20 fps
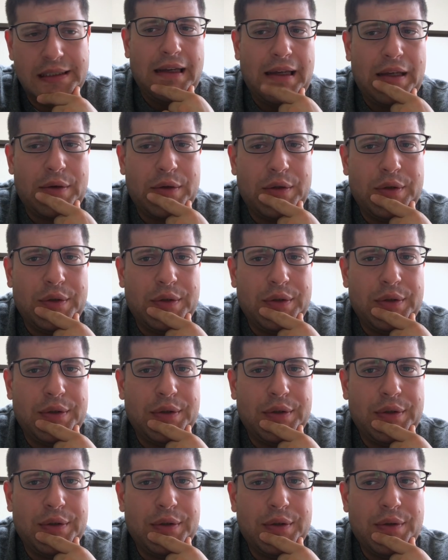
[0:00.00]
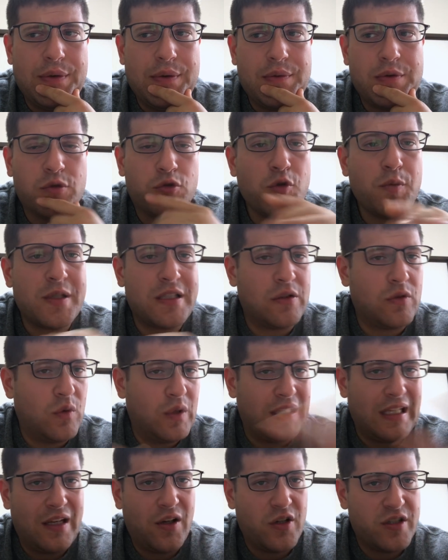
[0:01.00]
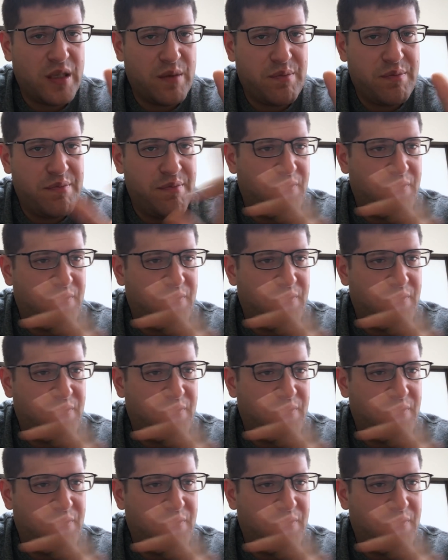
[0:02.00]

Ero... YouTube è stata una delle cose